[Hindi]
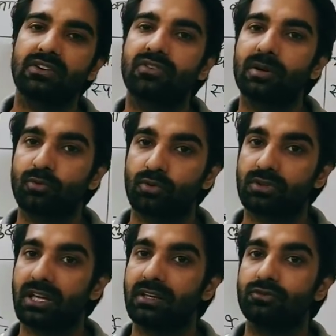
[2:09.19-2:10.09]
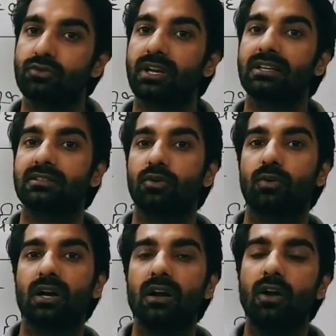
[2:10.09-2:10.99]
डेवलप होता है जो कैसा
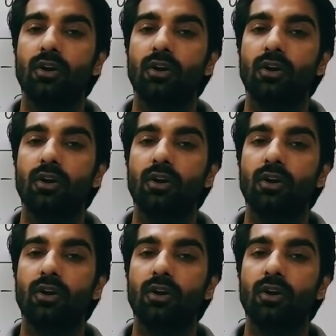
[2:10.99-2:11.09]
होगा